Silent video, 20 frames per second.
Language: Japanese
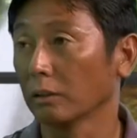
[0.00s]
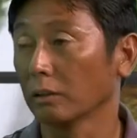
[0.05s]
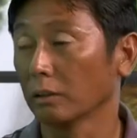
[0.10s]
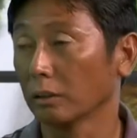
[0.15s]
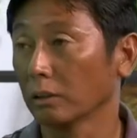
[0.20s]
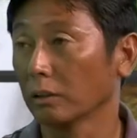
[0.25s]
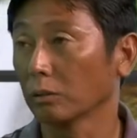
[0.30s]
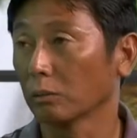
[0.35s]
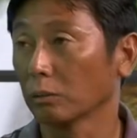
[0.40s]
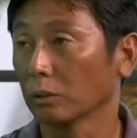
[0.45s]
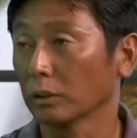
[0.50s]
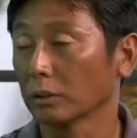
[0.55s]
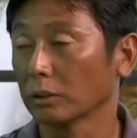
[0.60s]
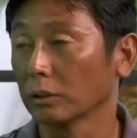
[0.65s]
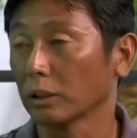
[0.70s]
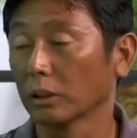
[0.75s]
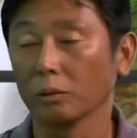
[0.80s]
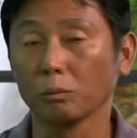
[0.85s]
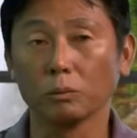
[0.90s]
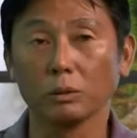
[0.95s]
ね、友達な
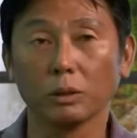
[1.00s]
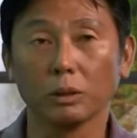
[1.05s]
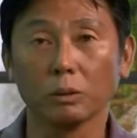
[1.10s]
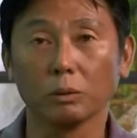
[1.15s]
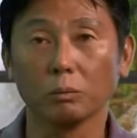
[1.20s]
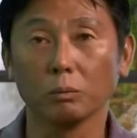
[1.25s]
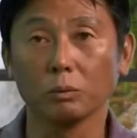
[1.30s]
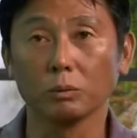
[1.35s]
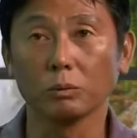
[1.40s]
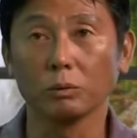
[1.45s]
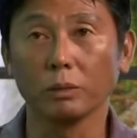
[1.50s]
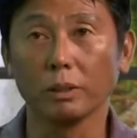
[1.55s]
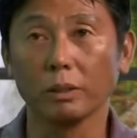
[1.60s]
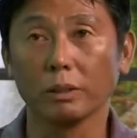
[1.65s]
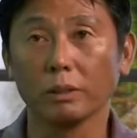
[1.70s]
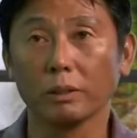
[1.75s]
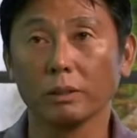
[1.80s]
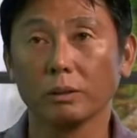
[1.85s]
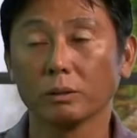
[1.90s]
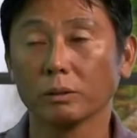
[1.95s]
んかもいたと思うので
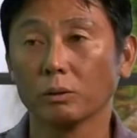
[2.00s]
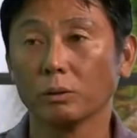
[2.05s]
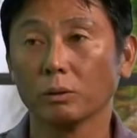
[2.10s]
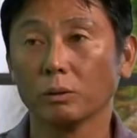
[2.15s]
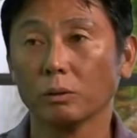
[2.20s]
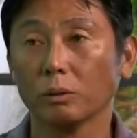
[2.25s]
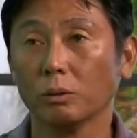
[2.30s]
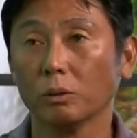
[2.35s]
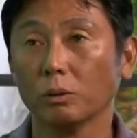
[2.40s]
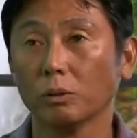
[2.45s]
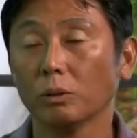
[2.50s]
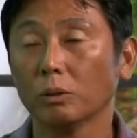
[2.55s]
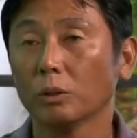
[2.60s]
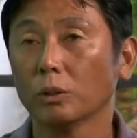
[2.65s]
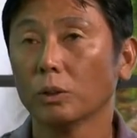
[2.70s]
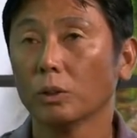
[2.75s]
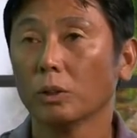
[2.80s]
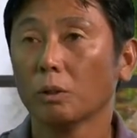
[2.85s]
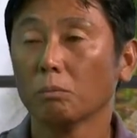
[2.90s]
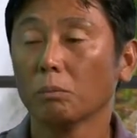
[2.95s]
その
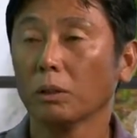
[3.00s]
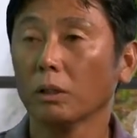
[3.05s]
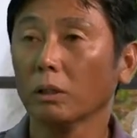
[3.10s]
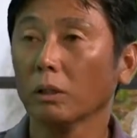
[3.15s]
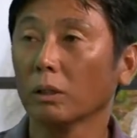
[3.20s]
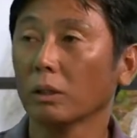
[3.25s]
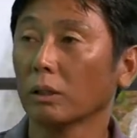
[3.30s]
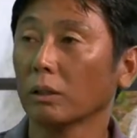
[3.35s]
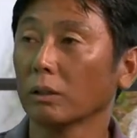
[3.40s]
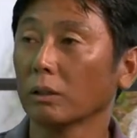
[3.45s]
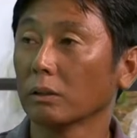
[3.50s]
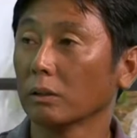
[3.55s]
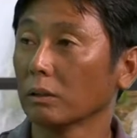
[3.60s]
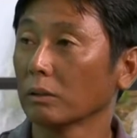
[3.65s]
まあなんか